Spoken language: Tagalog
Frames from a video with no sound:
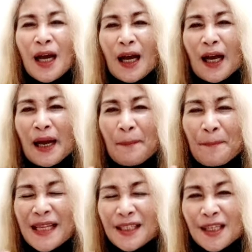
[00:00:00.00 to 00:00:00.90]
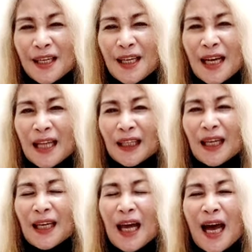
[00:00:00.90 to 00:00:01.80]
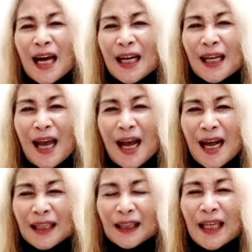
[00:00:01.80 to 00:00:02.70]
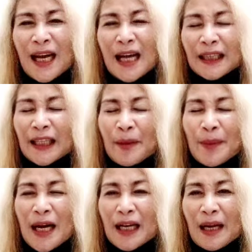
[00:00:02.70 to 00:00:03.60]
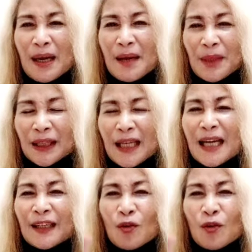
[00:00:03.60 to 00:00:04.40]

uh, pansinin natin ang lahat ng ating mga kagamitan.